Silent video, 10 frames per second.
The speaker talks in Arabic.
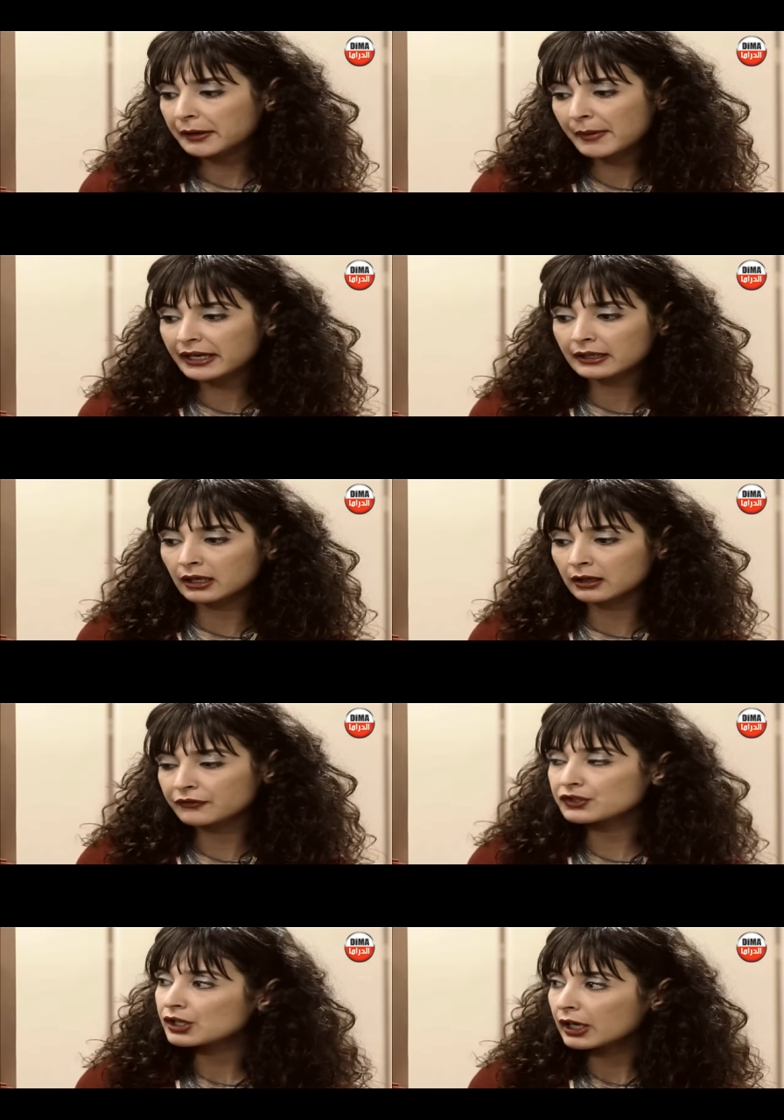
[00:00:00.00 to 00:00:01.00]
انا ما
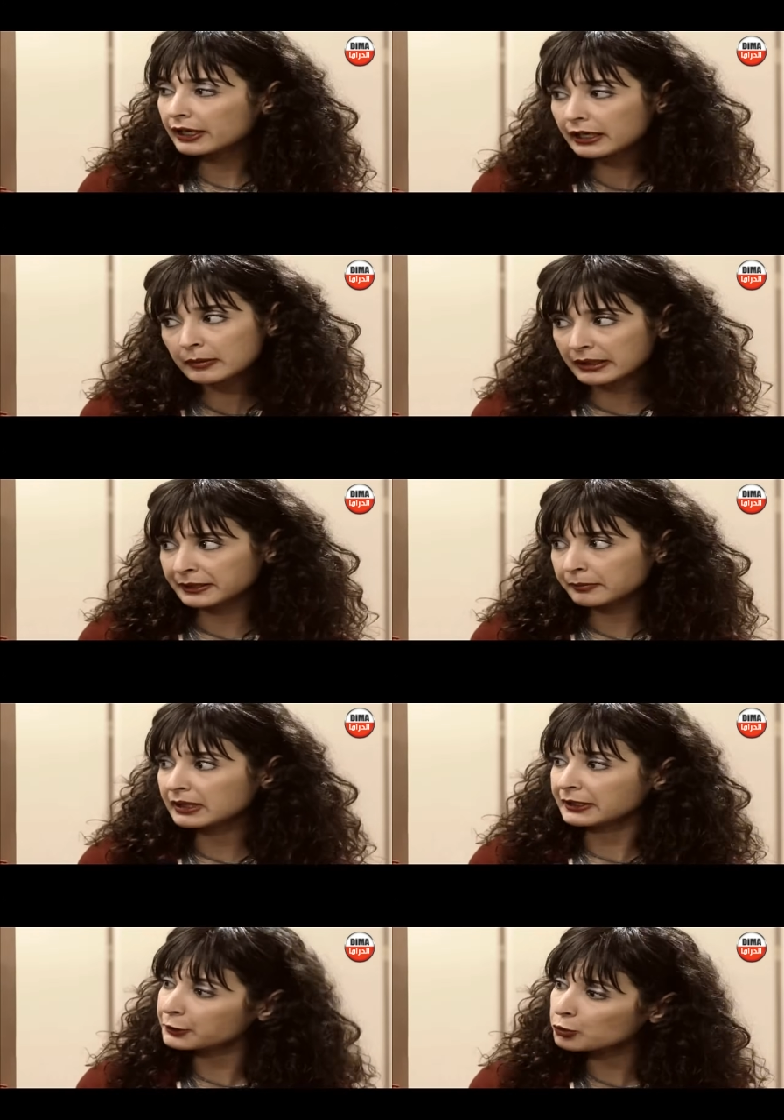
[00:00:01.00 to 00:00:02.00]
كنعرفش غير بالعين
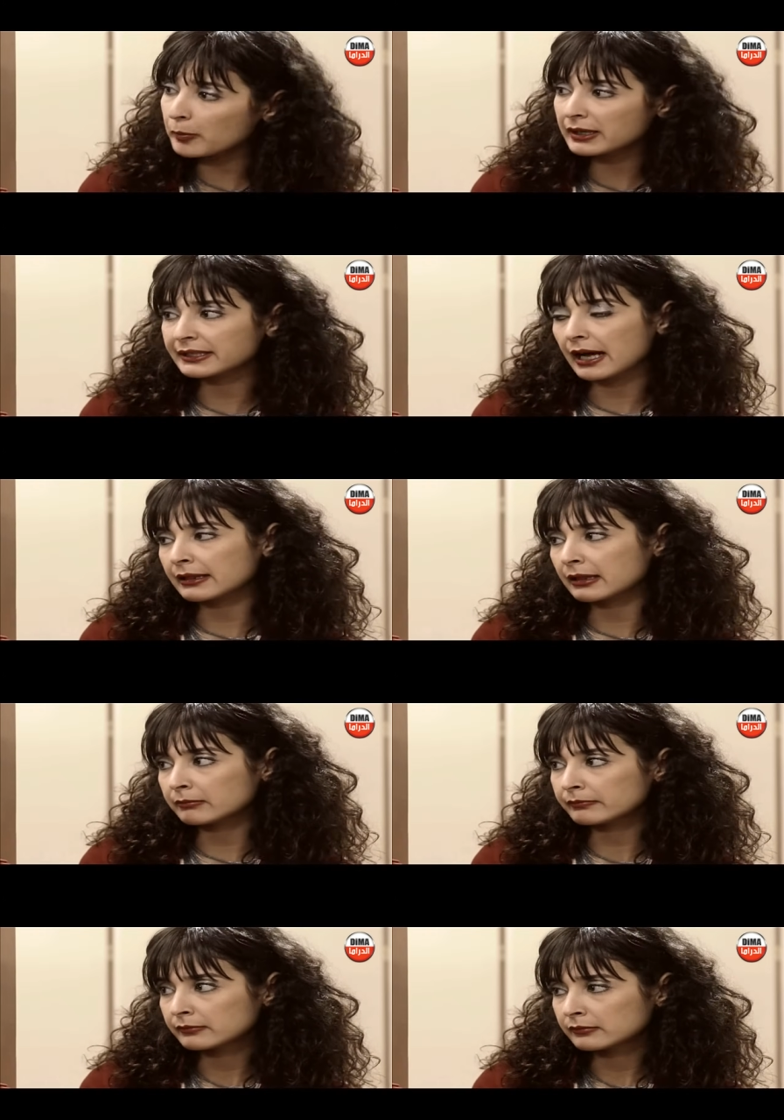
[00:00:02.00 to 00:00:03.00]
بالعين والبادي اظلم